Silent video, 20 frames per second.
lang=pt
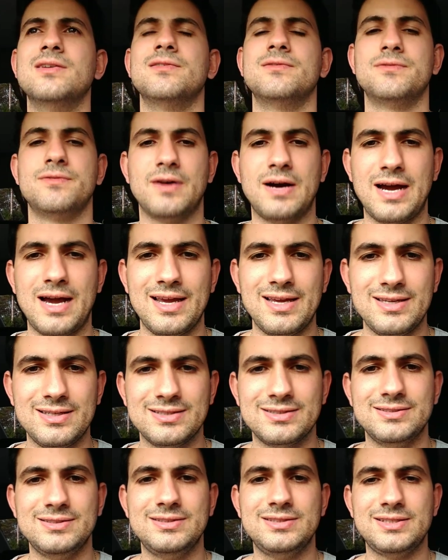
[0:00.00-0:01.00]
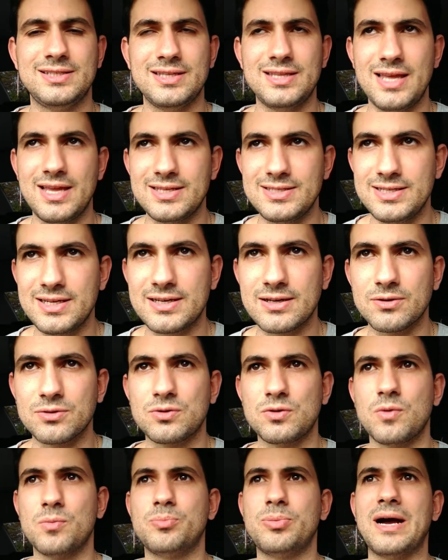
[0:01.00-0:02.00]
Vai, se dedica
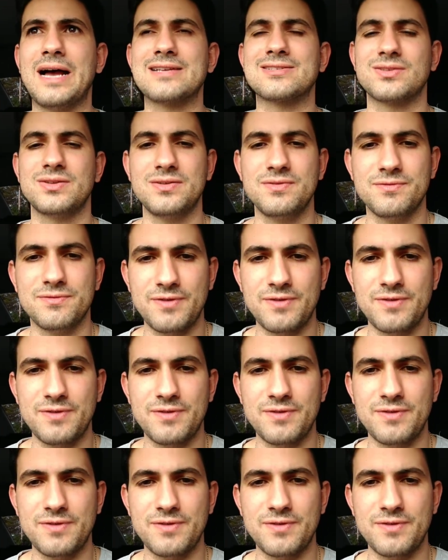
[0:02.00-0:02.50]
no teu pássaro,